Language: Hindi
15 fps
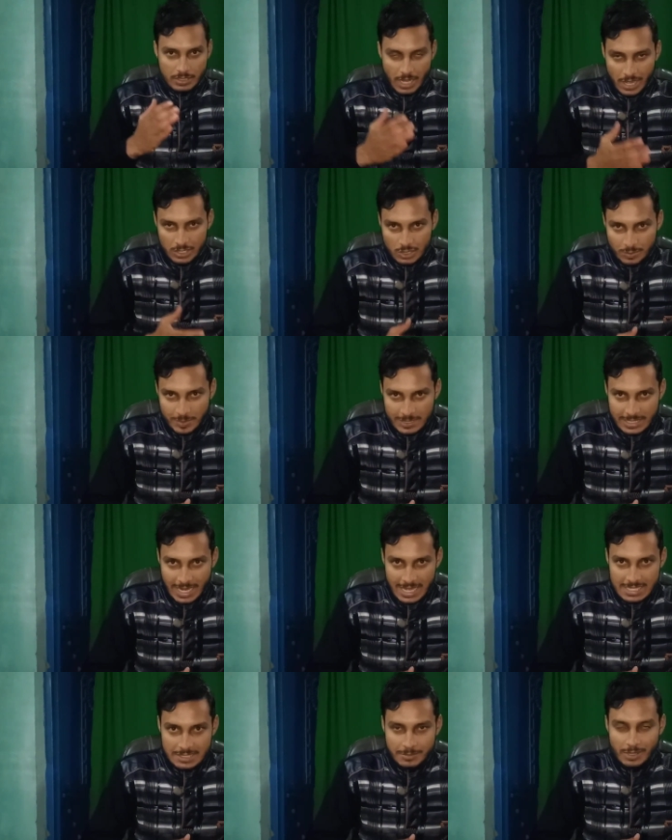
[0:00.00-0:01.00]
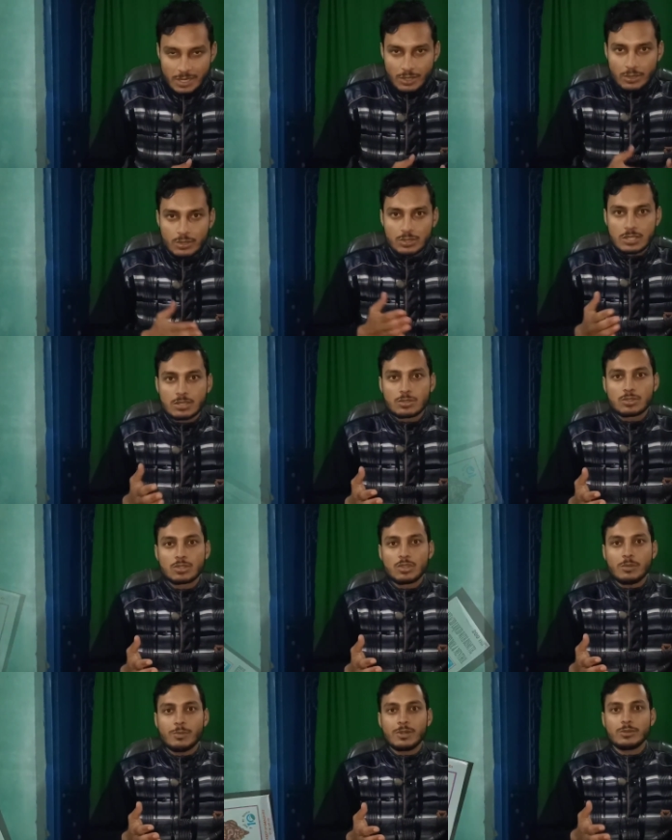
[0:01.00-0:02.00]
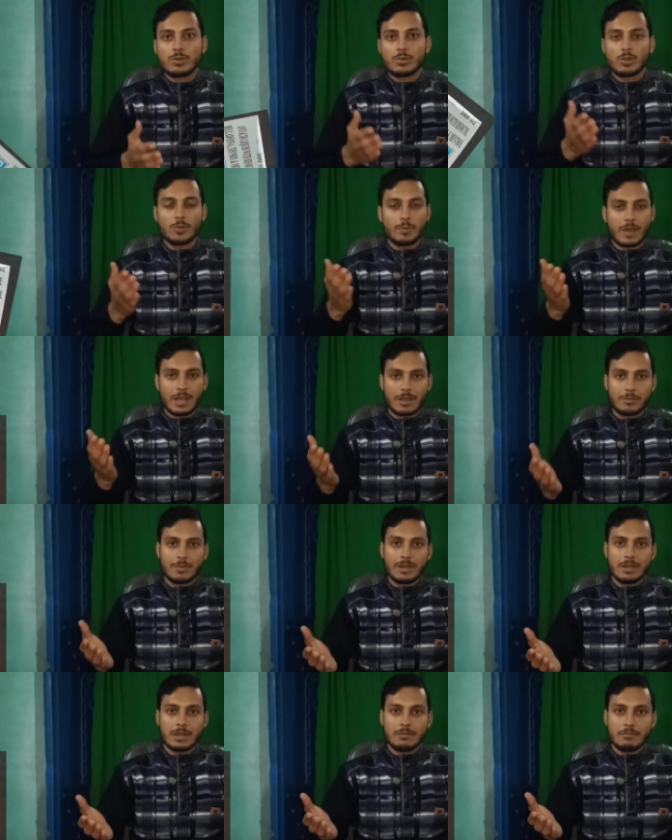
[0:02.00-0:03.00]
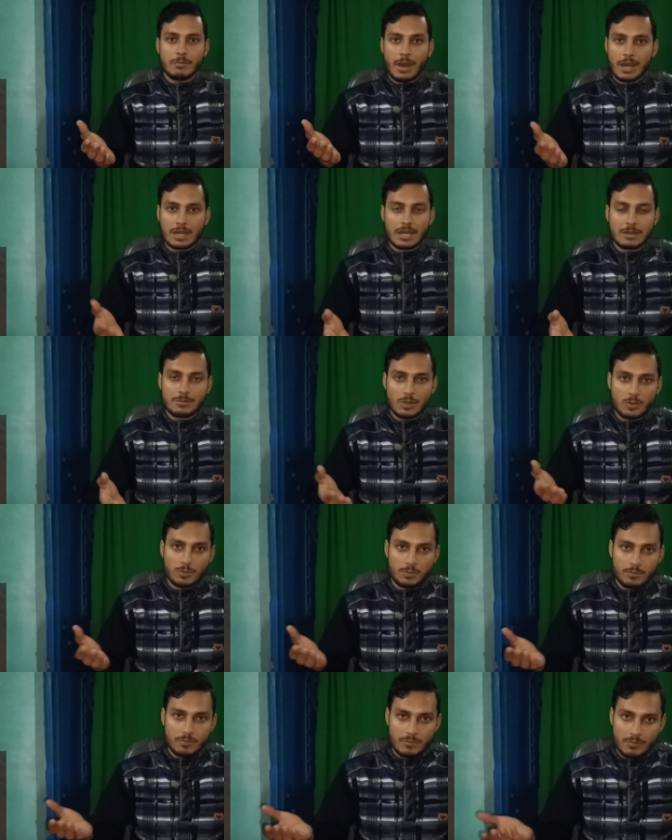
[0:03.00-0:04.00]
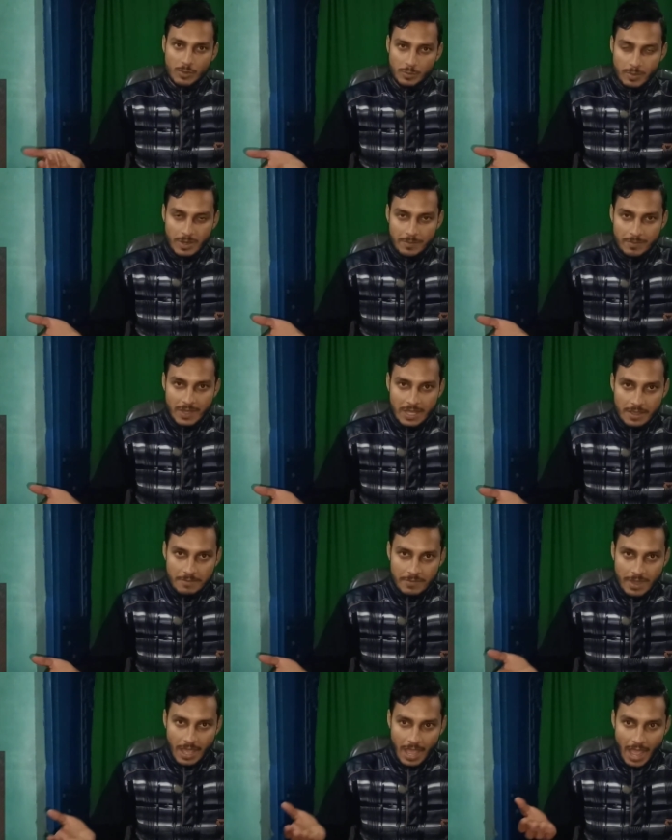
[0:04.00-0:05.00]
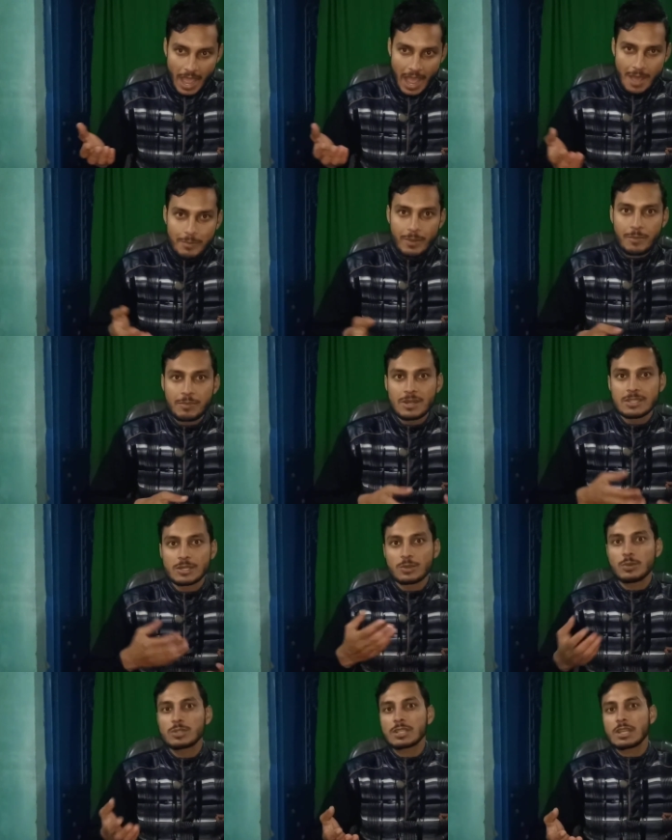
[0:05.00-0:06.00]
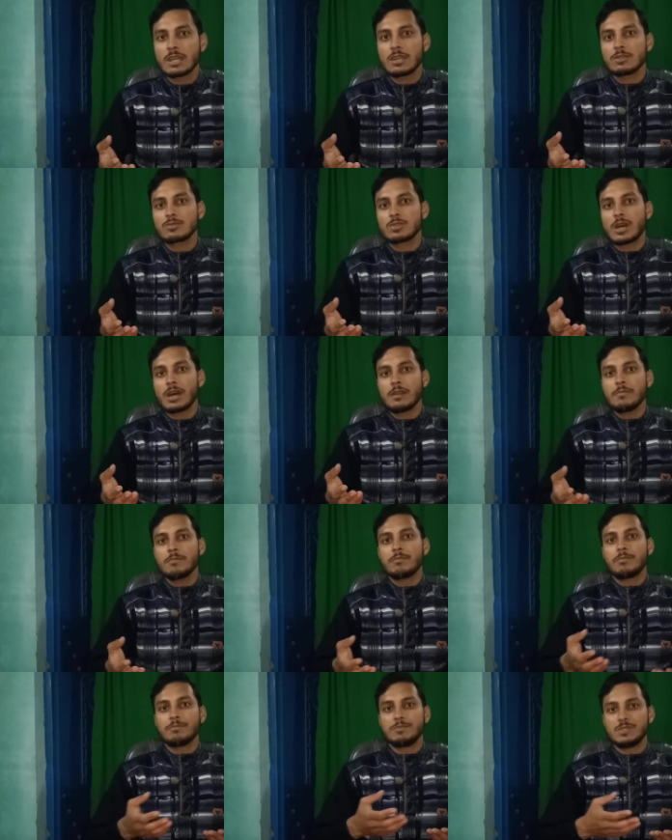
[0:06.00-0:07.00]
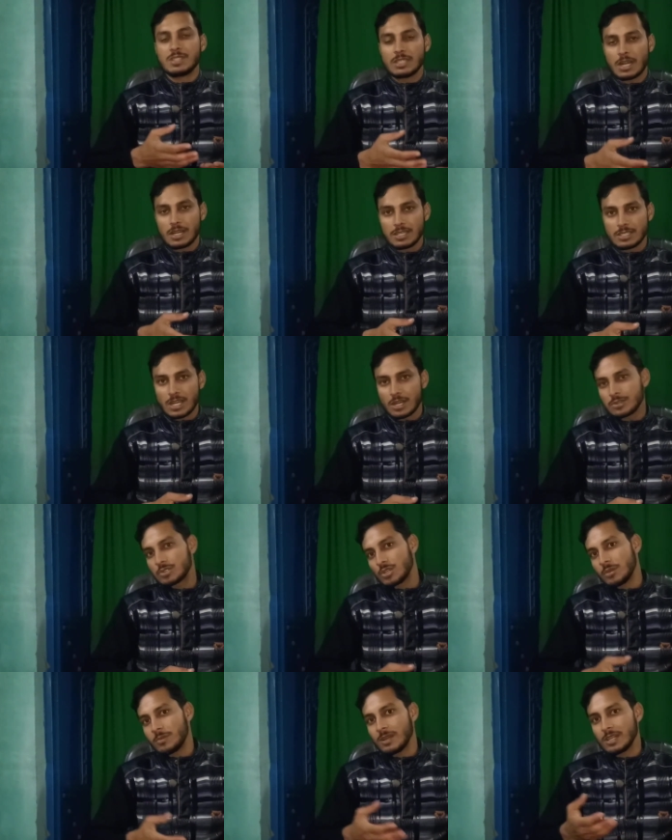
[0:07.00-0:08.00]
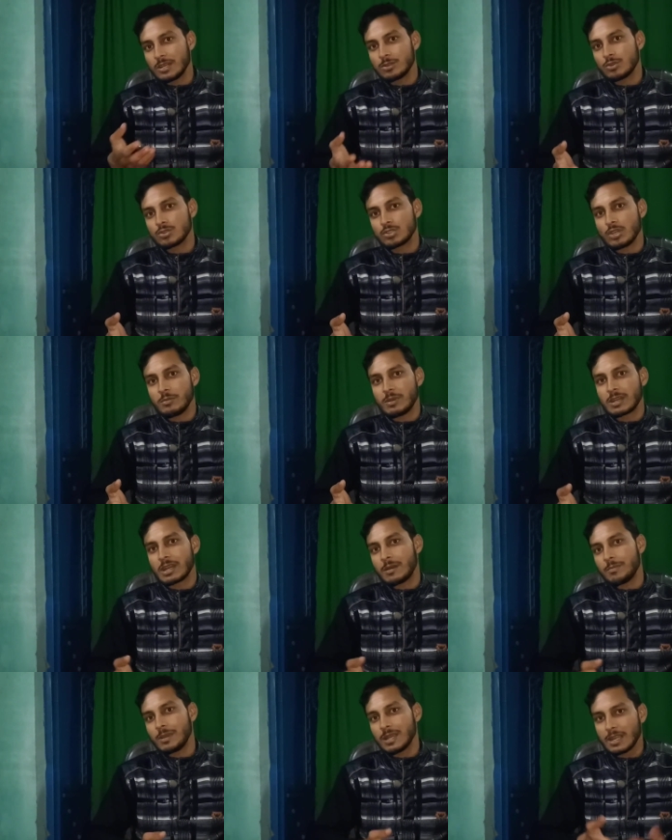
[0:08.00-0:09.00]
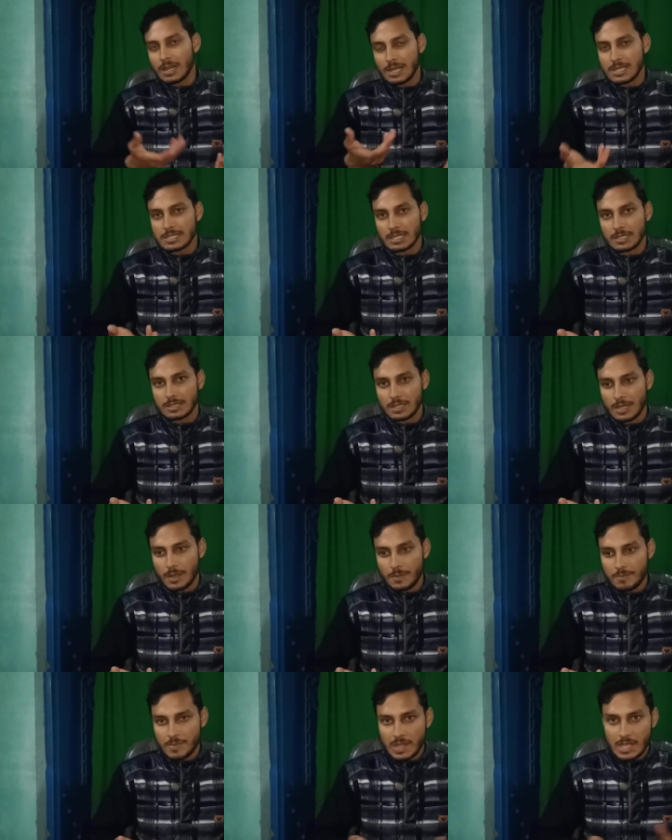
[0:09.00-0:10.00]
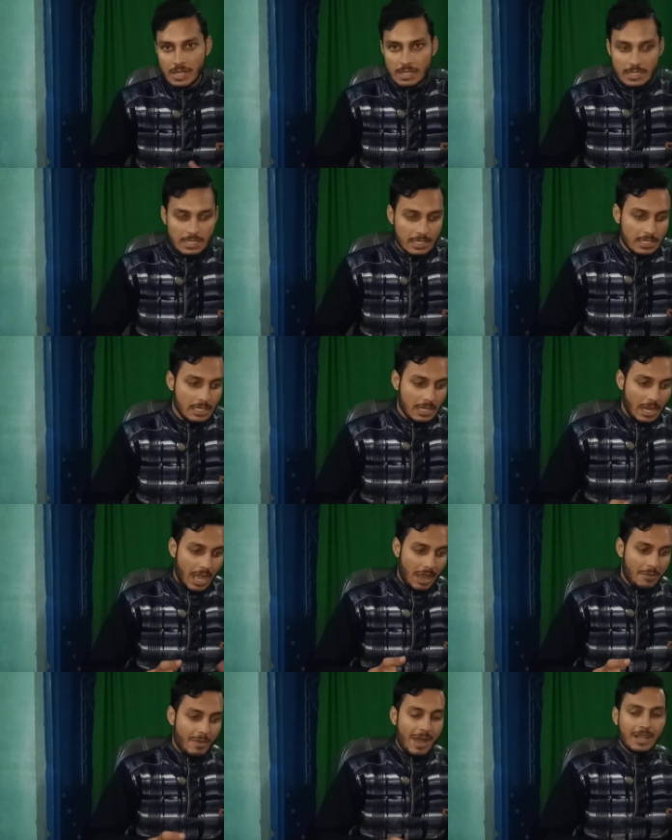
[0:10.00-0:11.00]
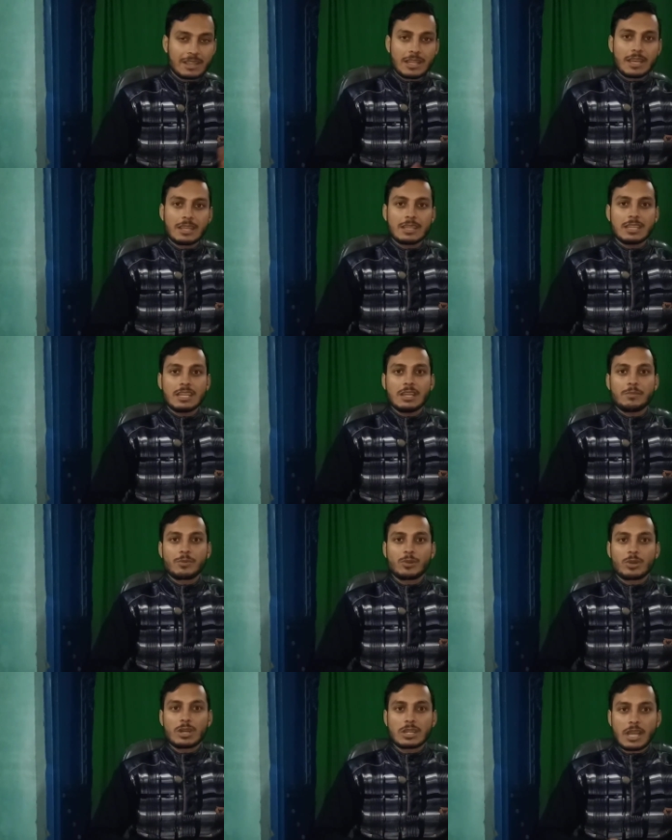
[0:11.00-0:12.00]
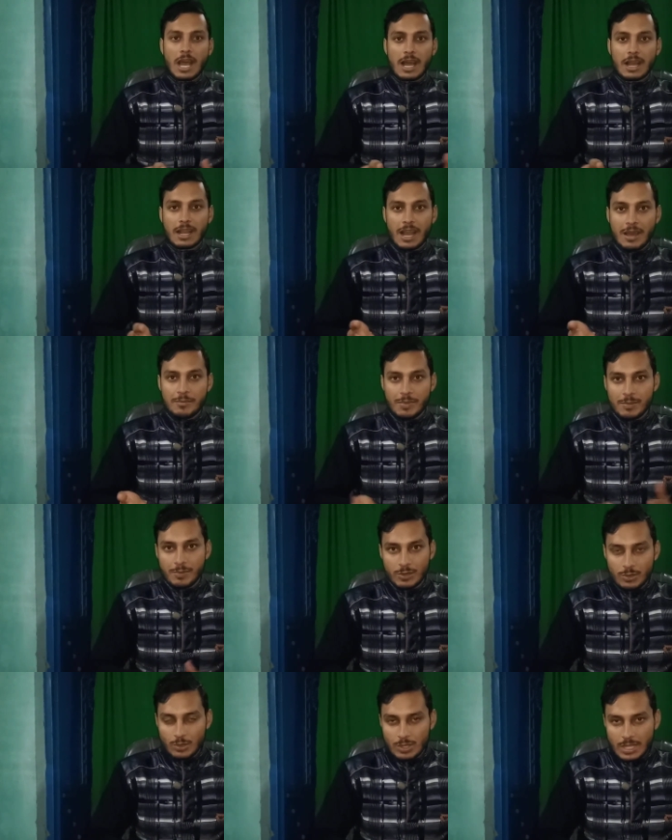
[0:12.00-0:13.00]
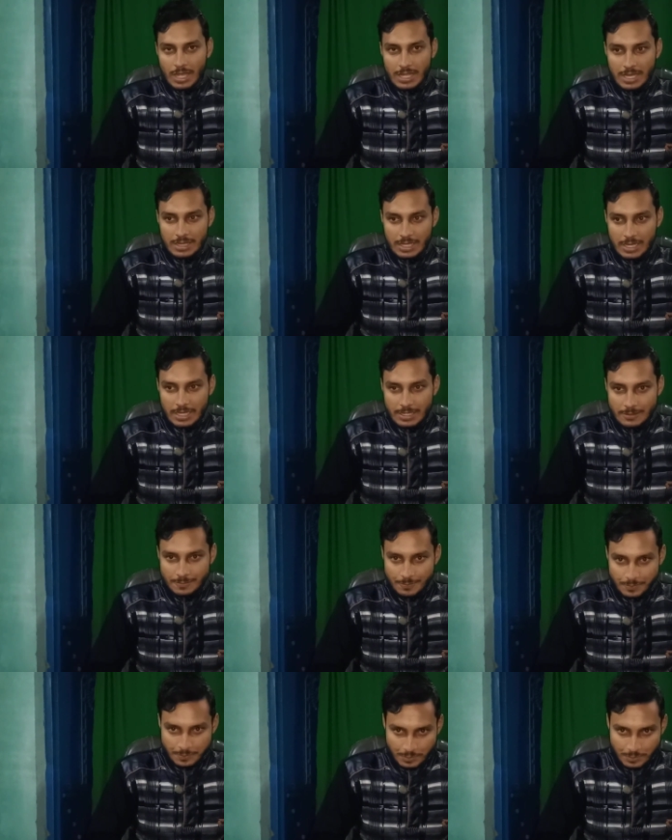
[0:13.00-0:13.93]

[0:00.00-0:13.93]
450 ml और 200 ml दोनों पैक में मार्केट में उपलब्ध है आप अपने ज़रूरत के अनुसार साढ़े चार सौ एम या दो सौ एम का पैक ले सकते हैं हम बात करें कि ये प्रोडक्ट कहाँ कहाँ पे प्रयोग किया जाता है